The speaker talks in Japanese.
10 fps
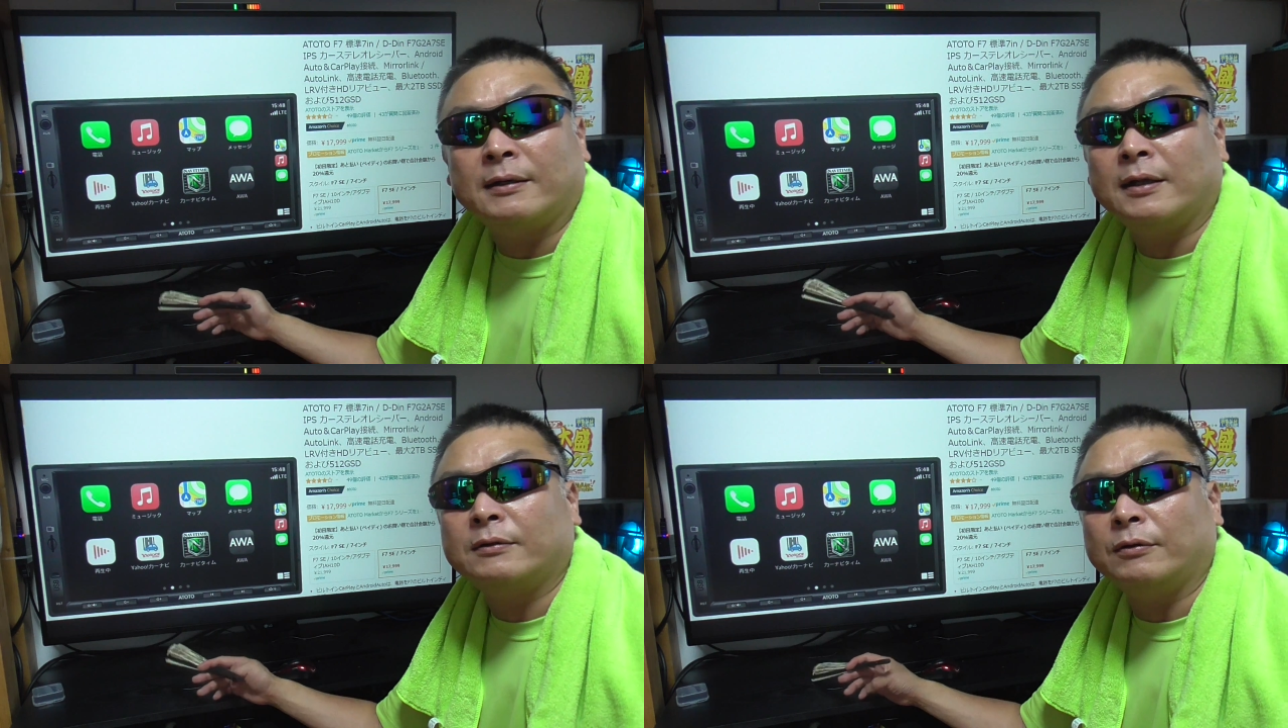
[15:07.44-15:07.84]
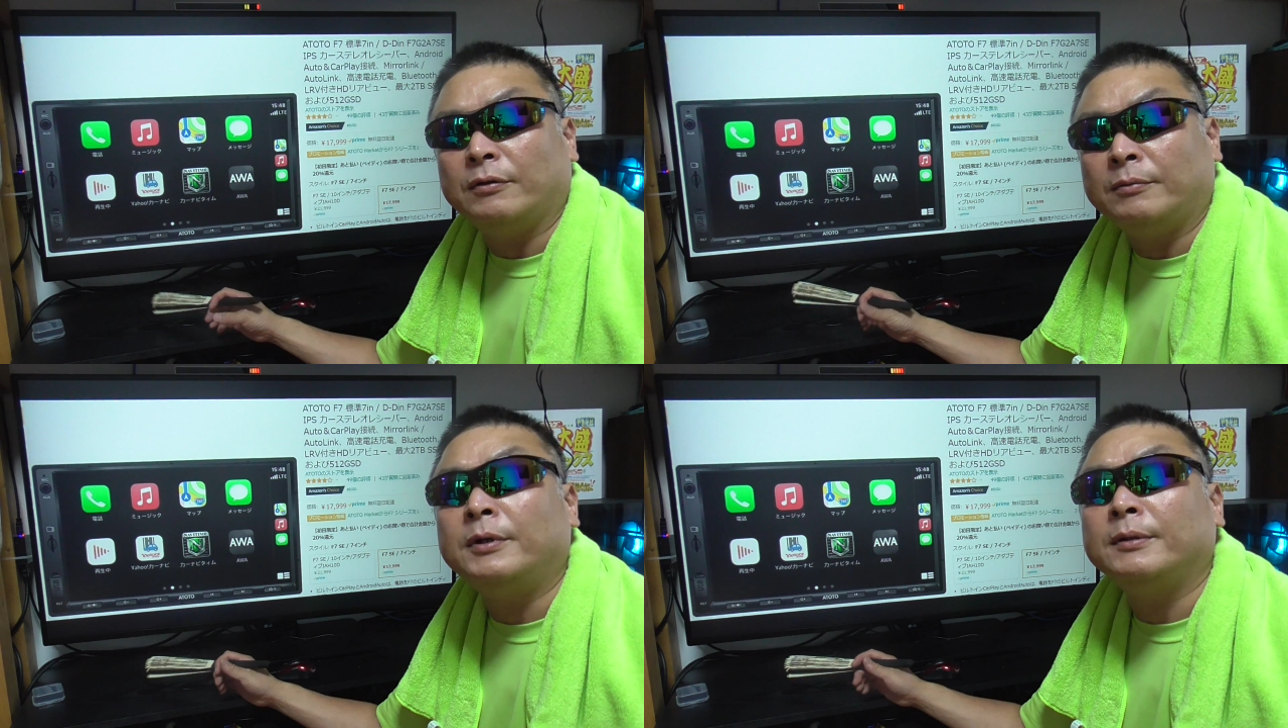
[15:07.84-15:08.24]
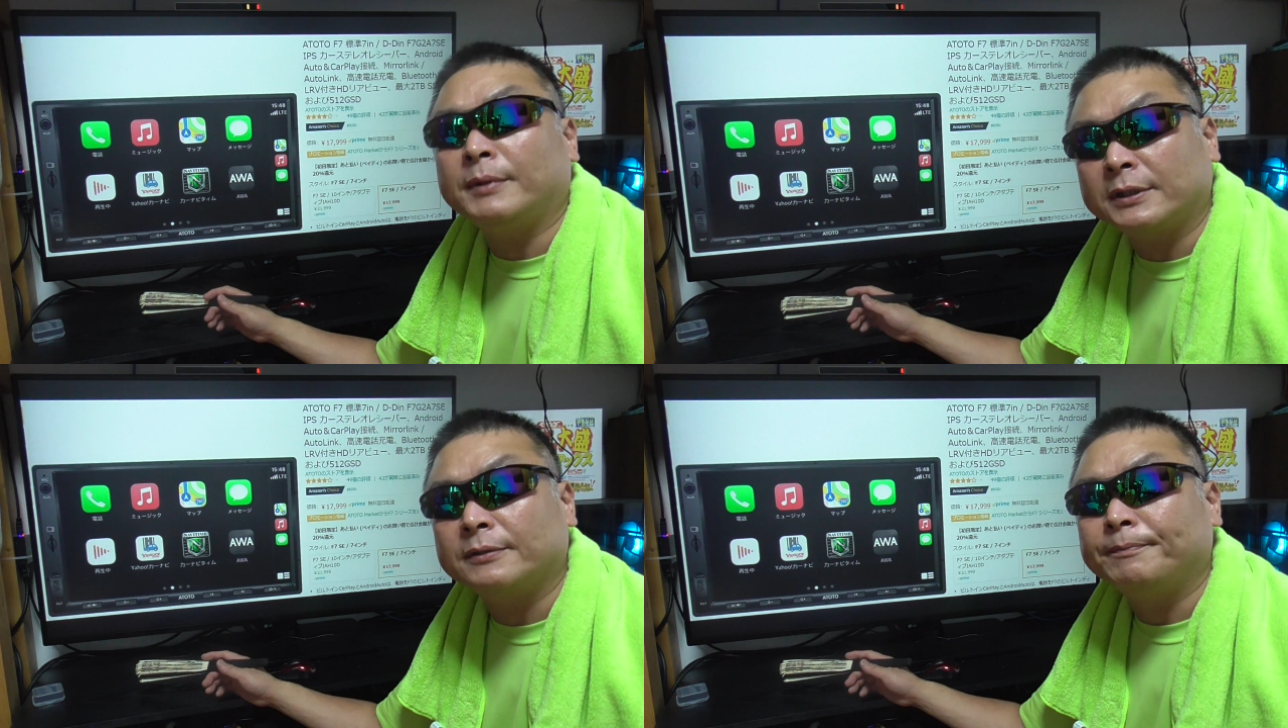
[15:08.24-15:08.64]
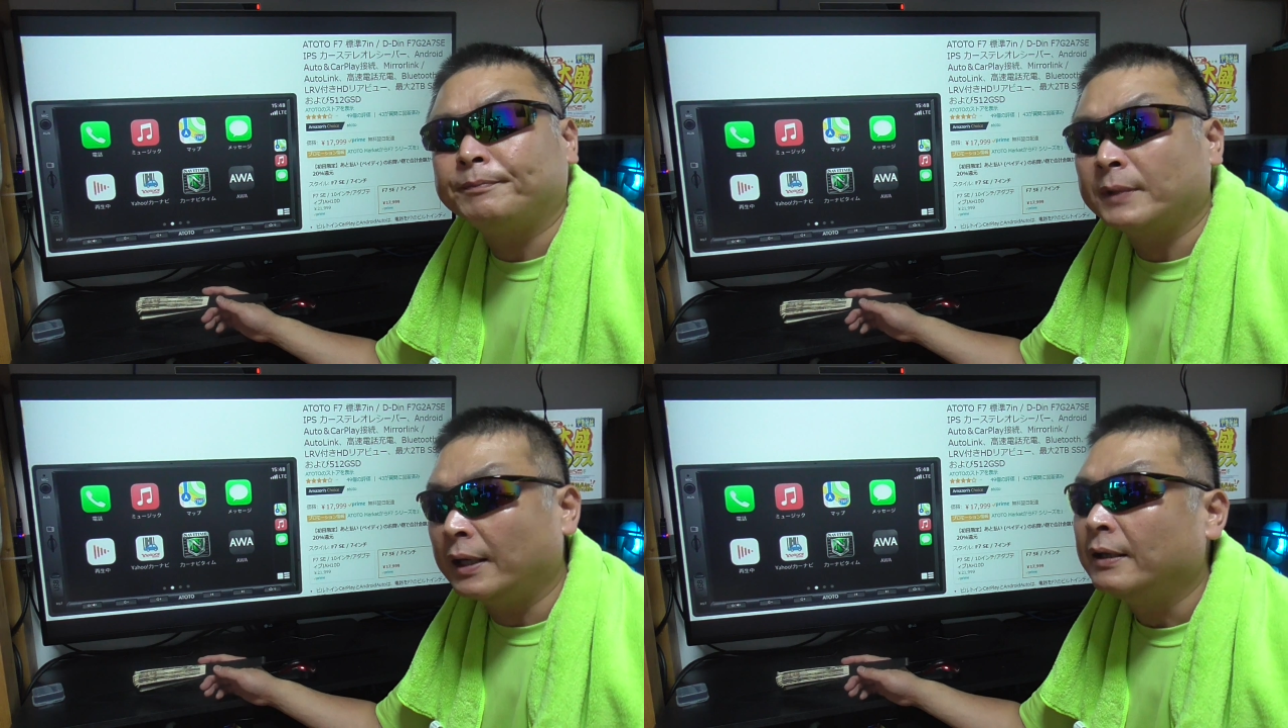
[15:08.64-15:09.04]
かなと思いました、
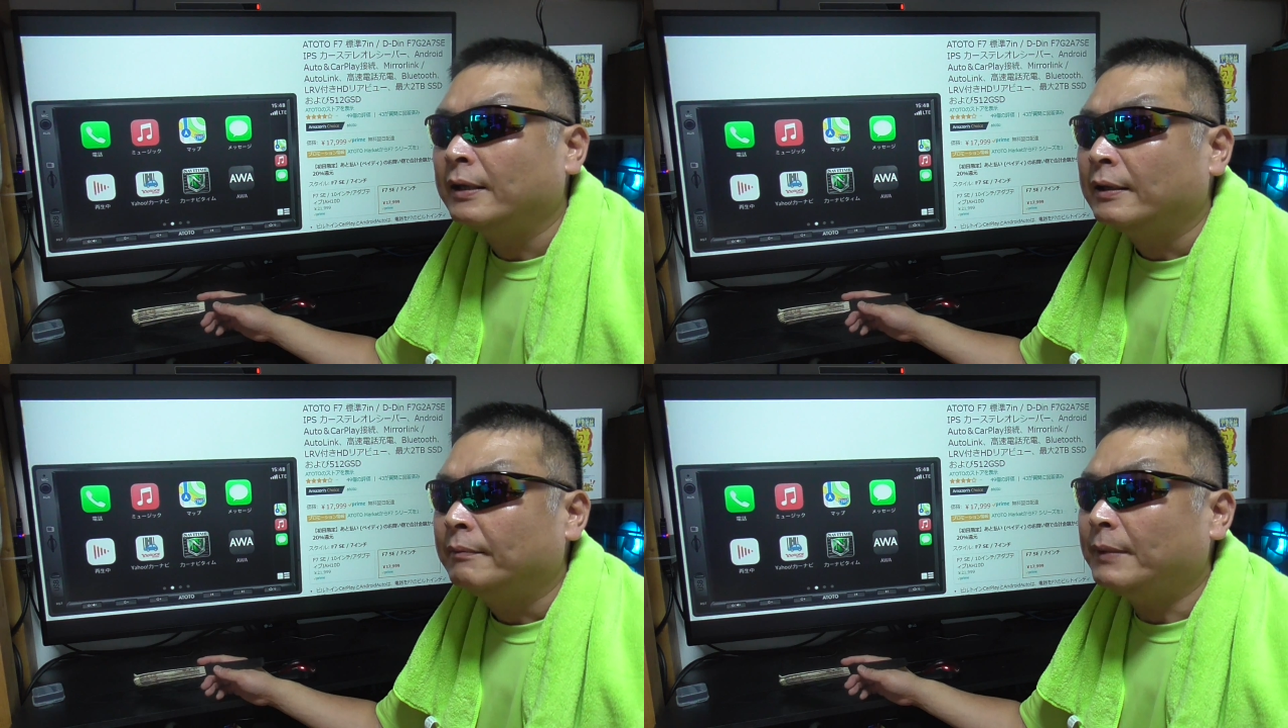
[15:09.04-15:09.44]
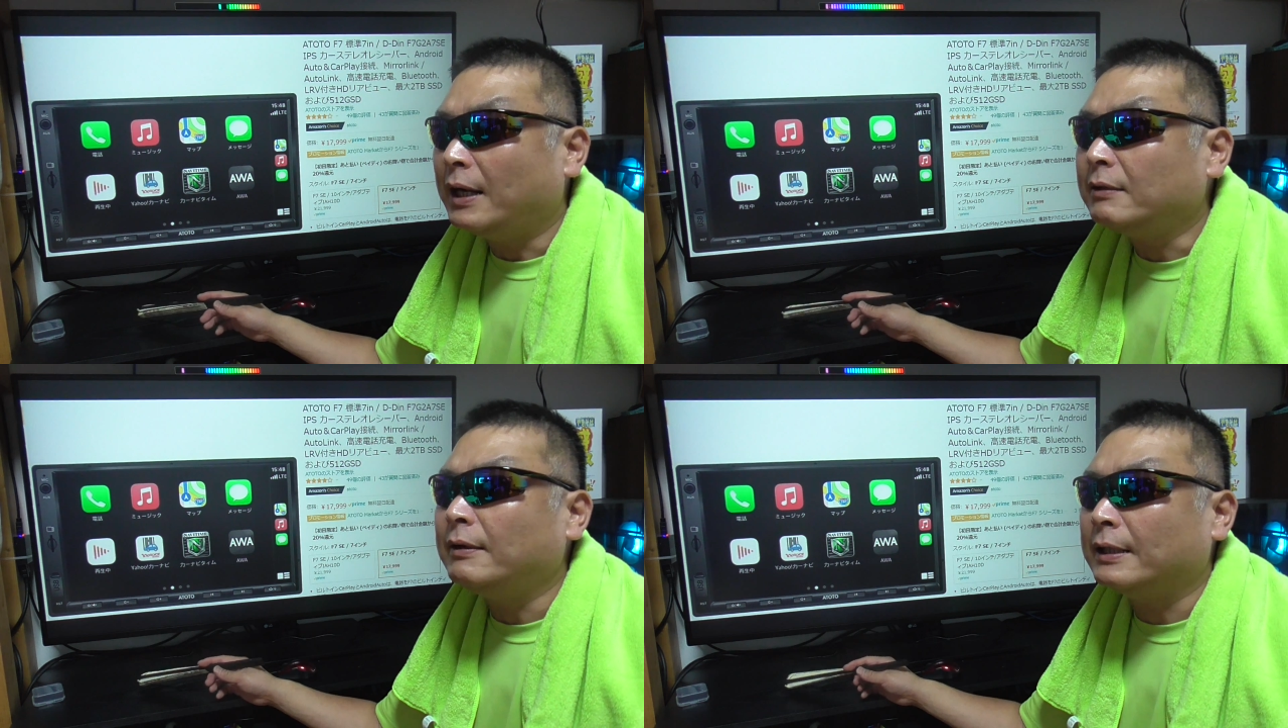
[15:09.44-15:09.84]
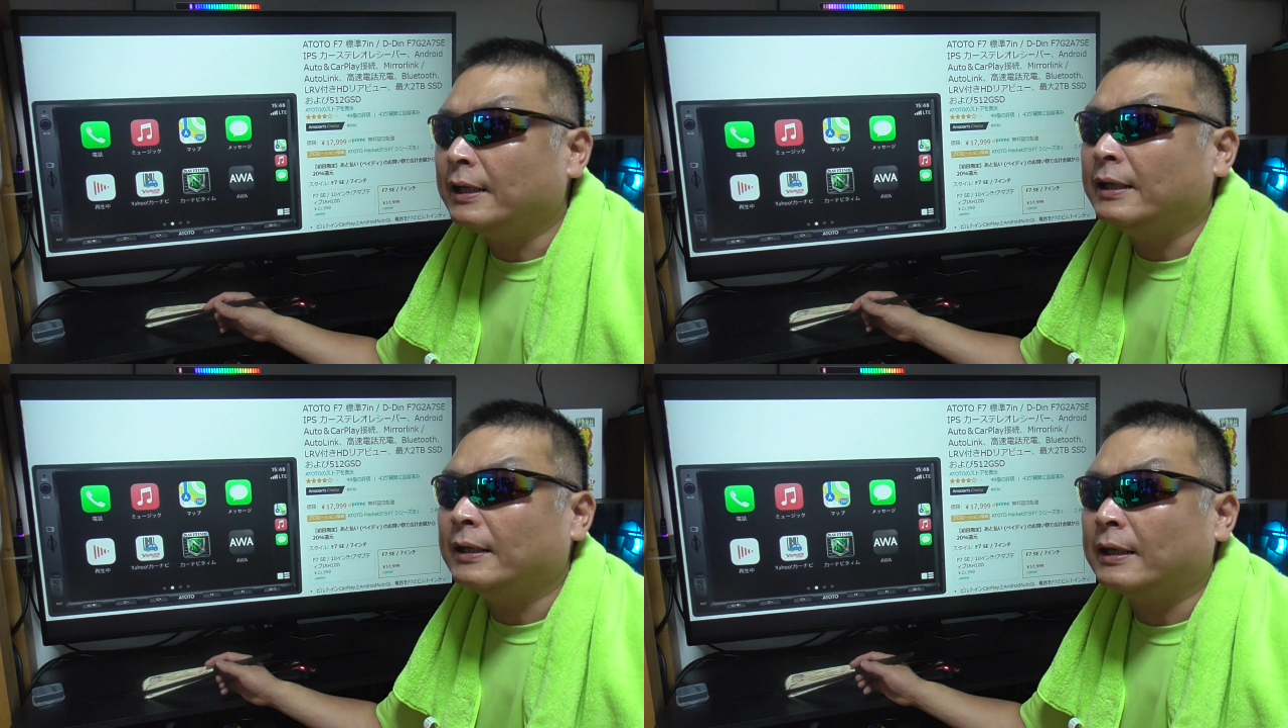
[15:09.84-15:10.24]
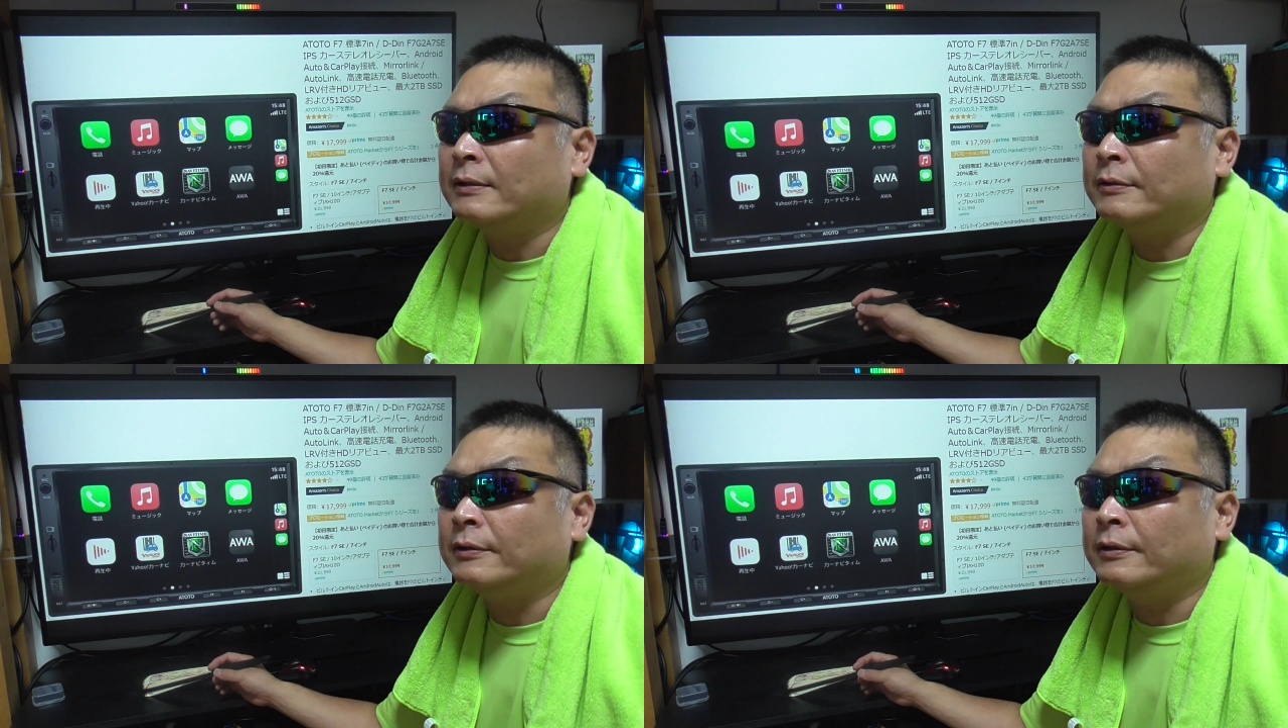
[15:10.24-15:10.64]
ね、まあ、あとはね、あのー、